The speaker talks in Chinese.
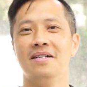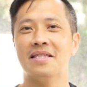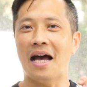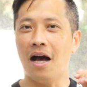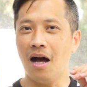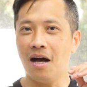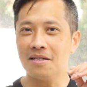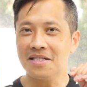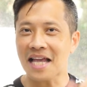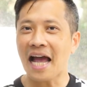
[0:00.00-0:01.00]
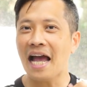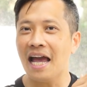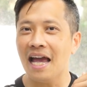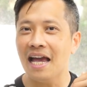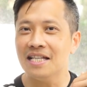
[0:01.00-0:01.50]
然后
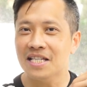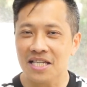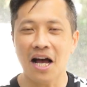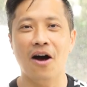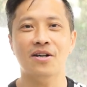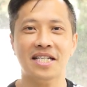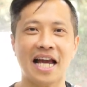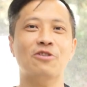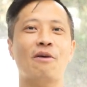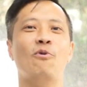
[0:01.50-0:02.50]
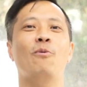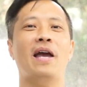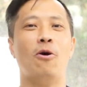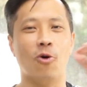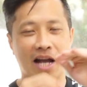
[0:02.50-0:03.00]
在之后下一段目
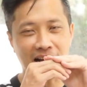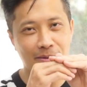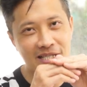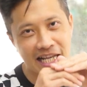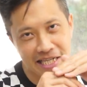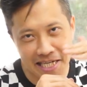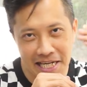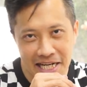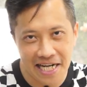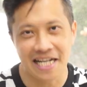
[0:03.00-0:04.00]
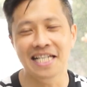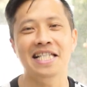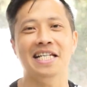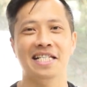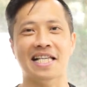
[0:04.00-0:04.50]
标，我看可不可以再进个零
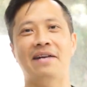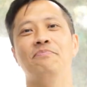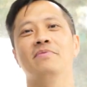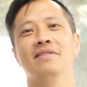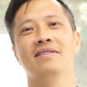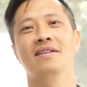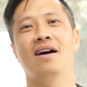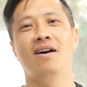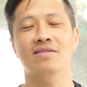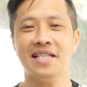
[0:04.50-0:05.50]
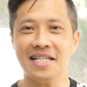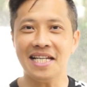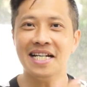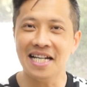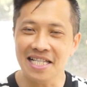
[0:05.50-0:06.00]
点三啊，再
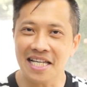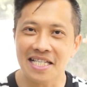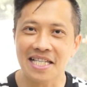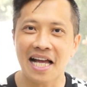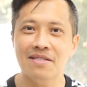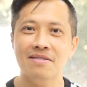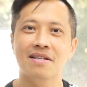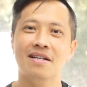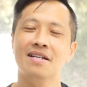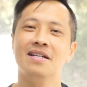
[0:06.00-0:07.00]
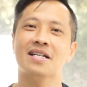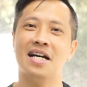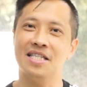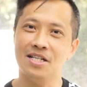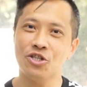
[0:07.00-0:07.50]
进个零点三，
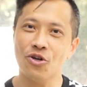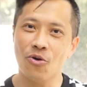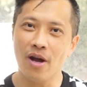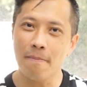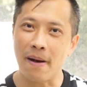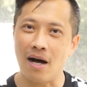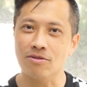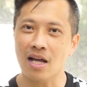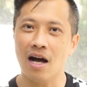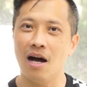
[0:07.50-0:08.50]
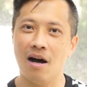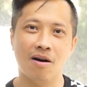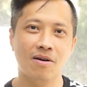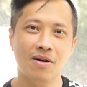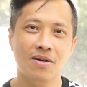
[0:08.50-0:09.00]
可能就会跑
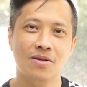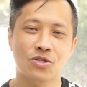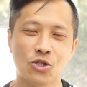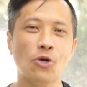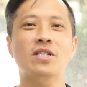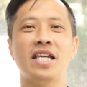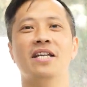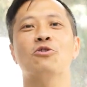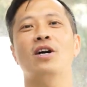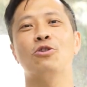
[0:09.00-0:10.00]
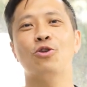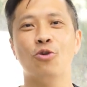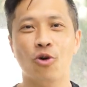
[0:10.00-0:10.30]
到中前段去